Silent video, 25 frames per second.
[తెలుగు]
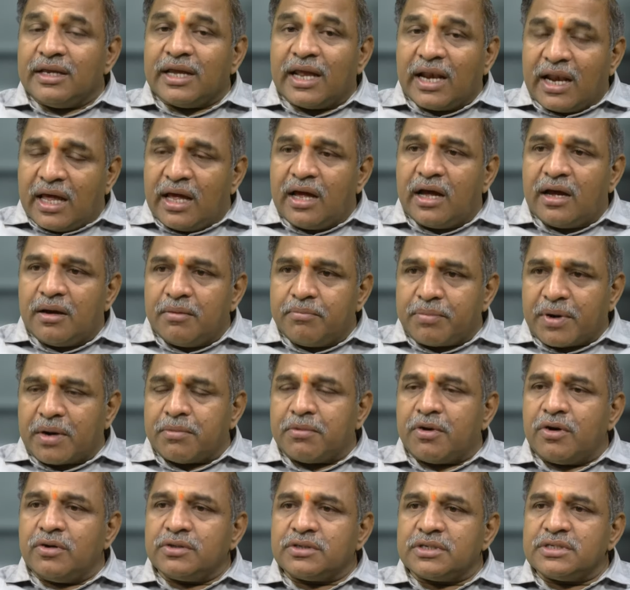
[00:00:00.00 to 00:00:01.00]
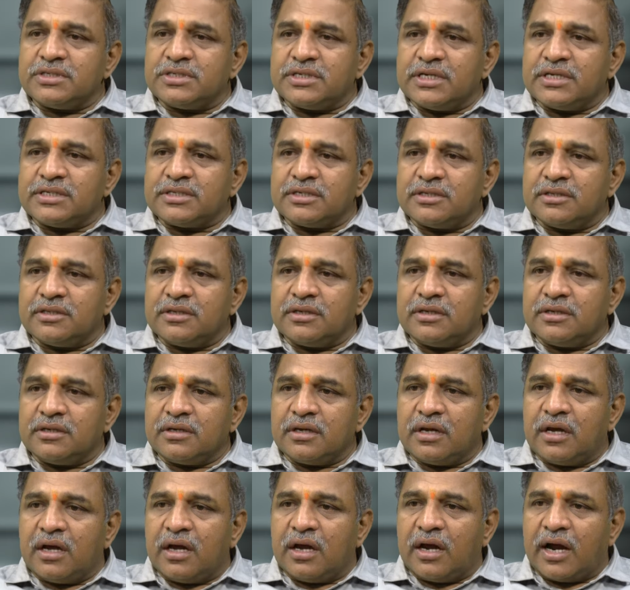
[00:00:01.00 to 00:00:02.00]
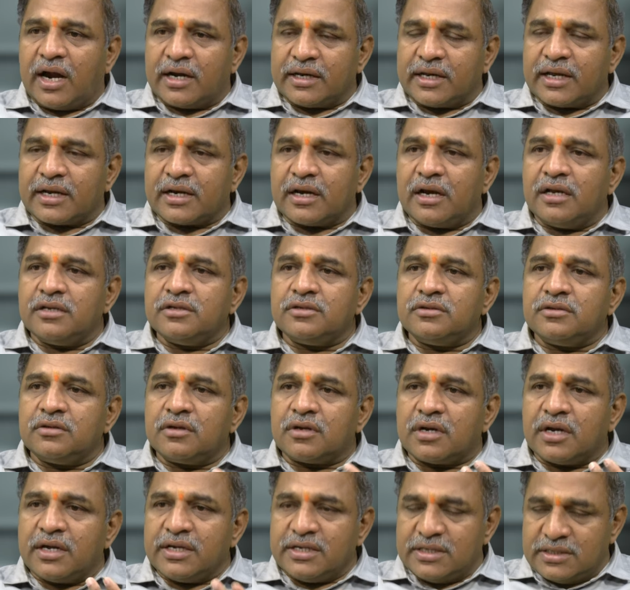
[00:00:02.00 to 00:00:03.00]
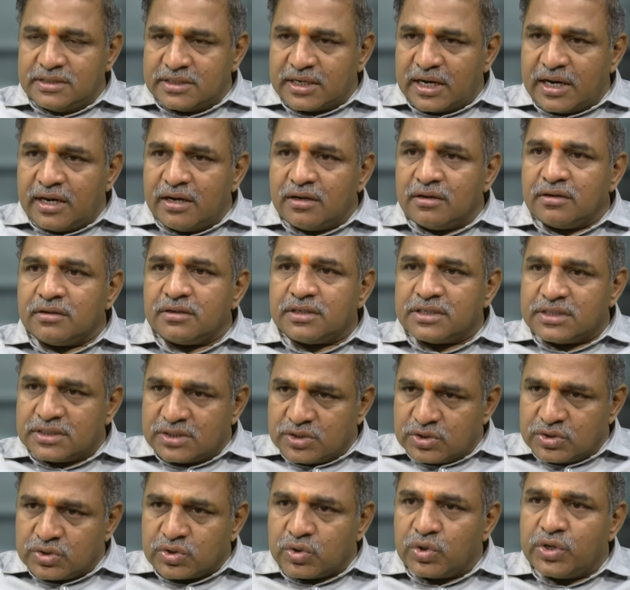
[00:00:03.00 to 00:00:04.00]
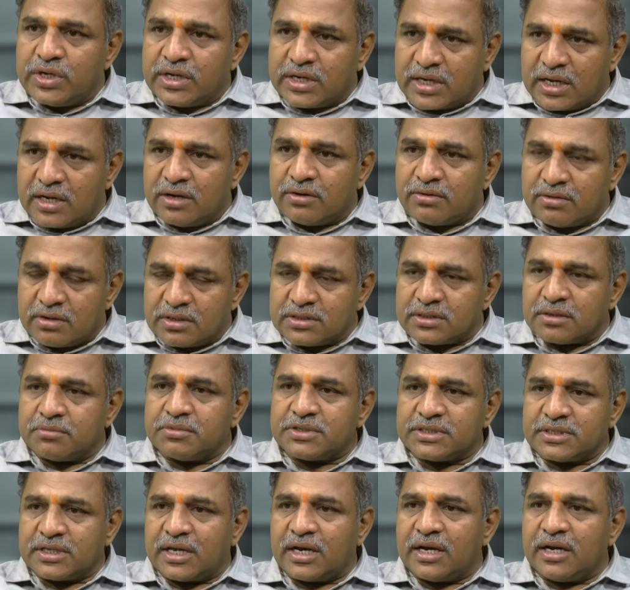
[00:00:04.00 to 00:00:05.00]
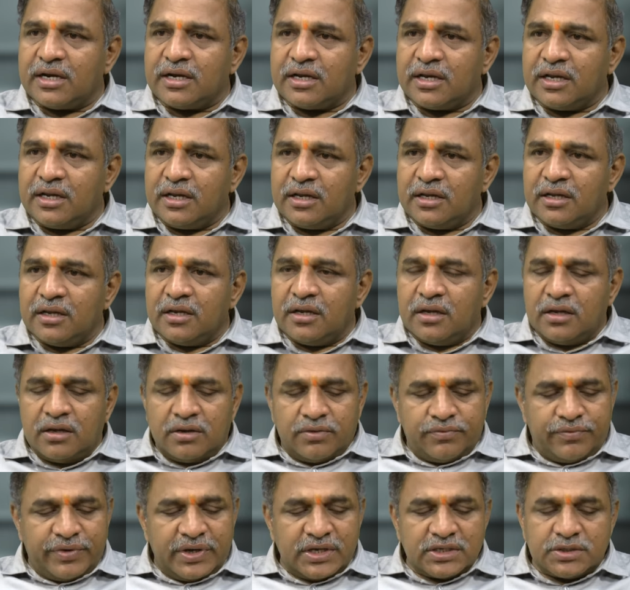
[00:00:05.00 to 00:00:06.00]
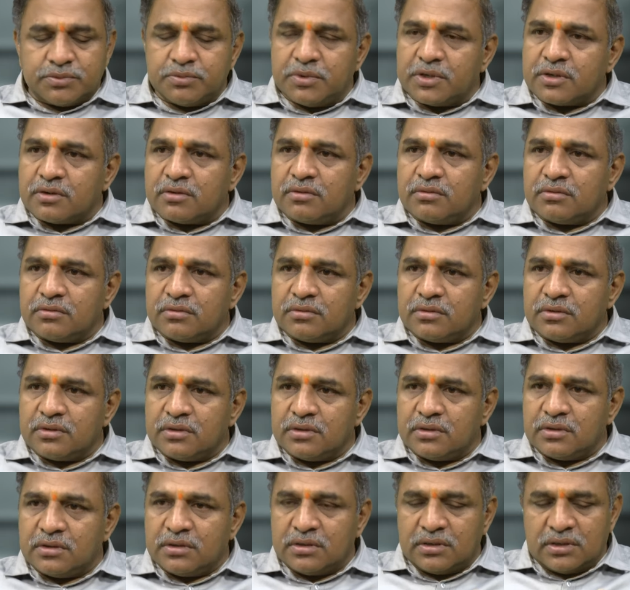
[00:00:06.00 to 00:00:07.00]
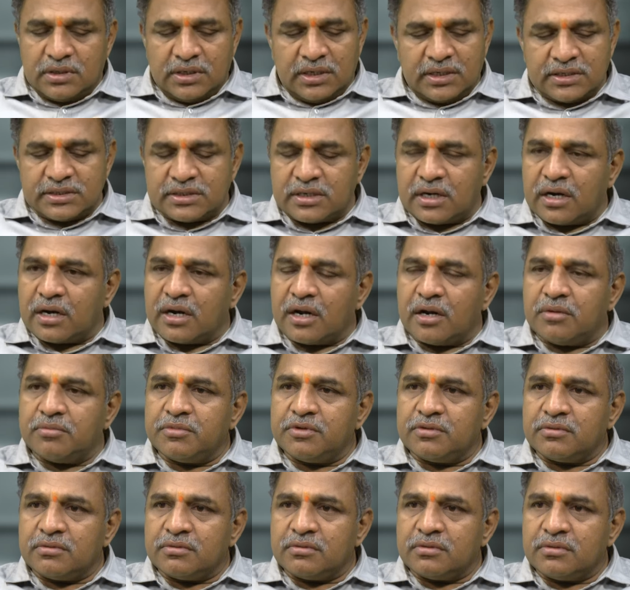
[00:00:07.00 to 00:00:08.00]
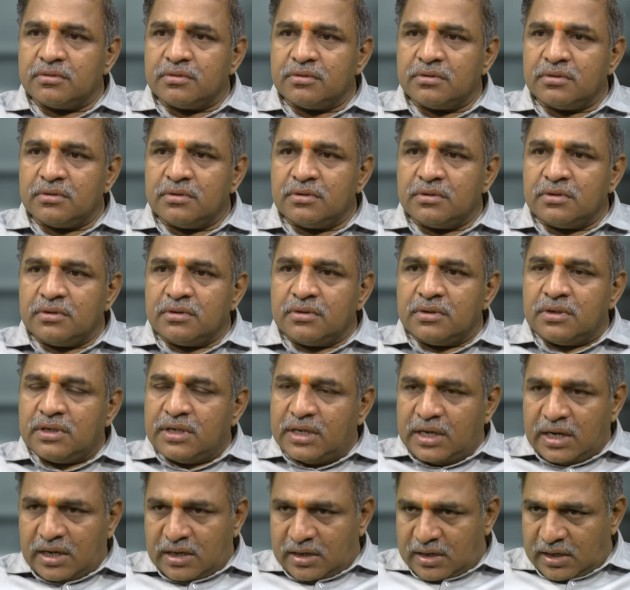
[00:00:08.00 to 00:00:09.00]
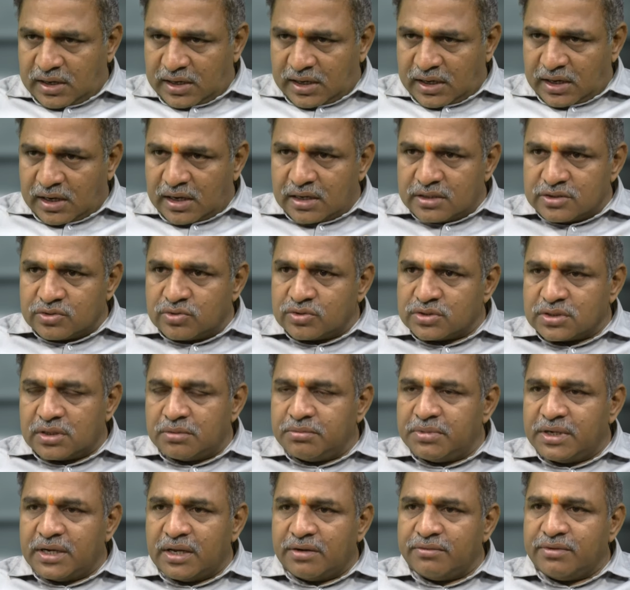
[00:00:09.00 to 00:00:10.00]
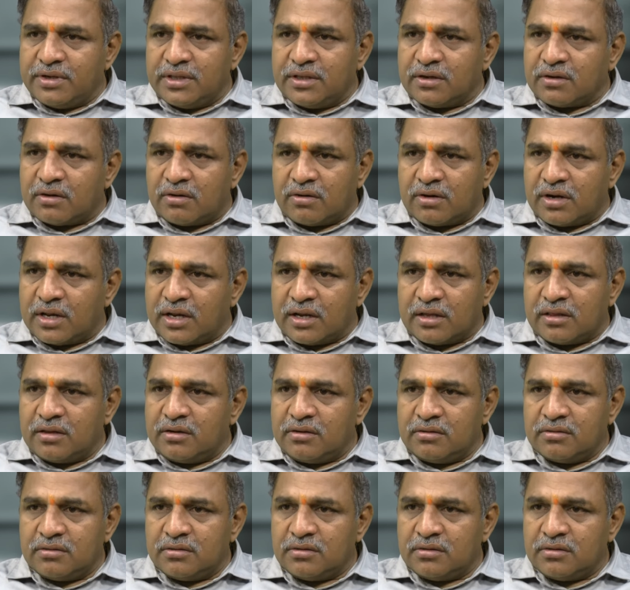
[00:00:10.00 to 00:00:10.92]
ఎలా ప్రభావితం చేసింది ఆ టెక్నాలజీ ద్వారా ఇజ్రాయెల్ స్టోయిక్ అనేటువంటి సంస్థ అంటే ఫేస్బుక్ ఇన్స్టాగ్రాము ఇలా రకరకాల సోషల్ మీడియా వేదికలు ఉన్నాయి కదా